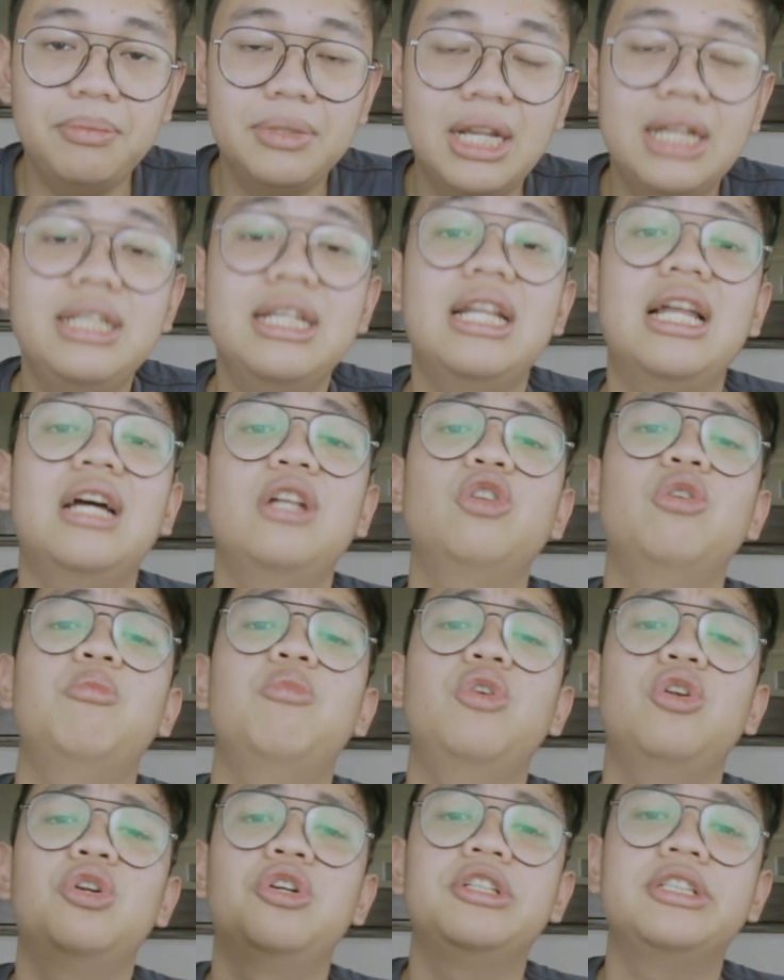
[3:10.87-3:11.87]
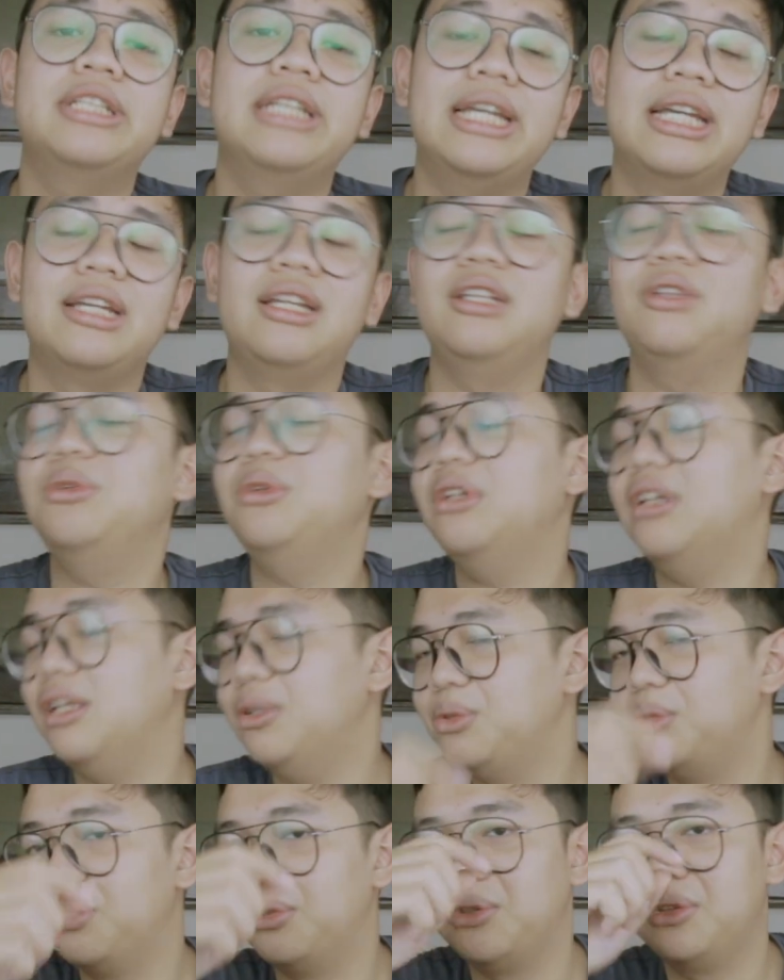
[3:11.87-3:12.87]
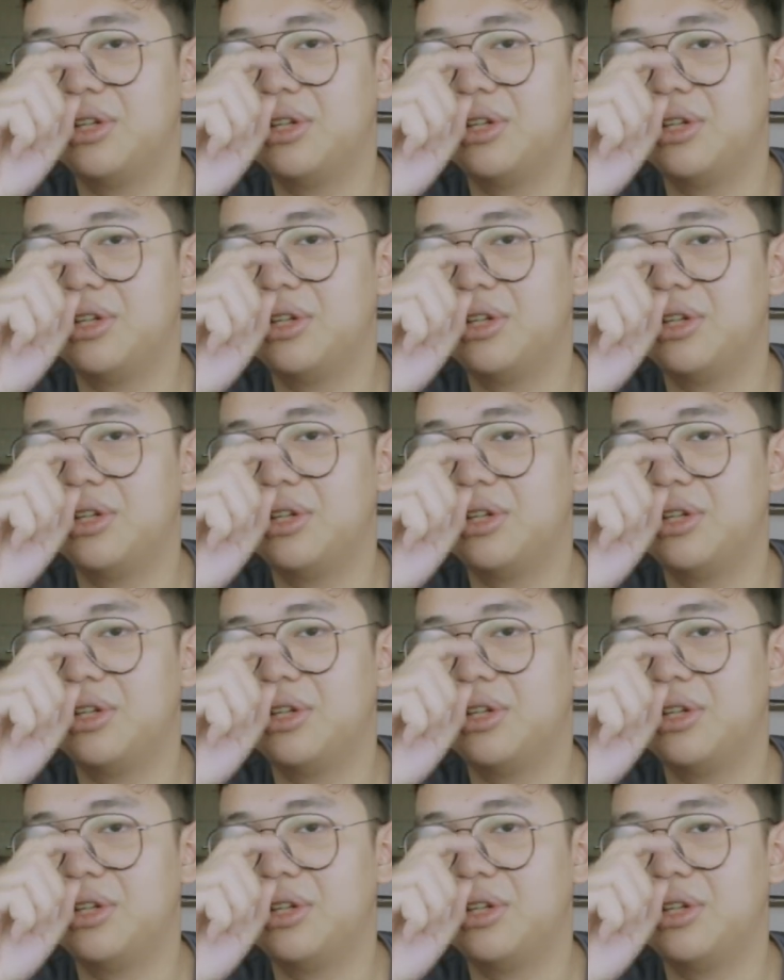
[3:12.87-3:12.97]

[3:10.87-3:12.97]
dan nyalakan tombol lonceng itu aduh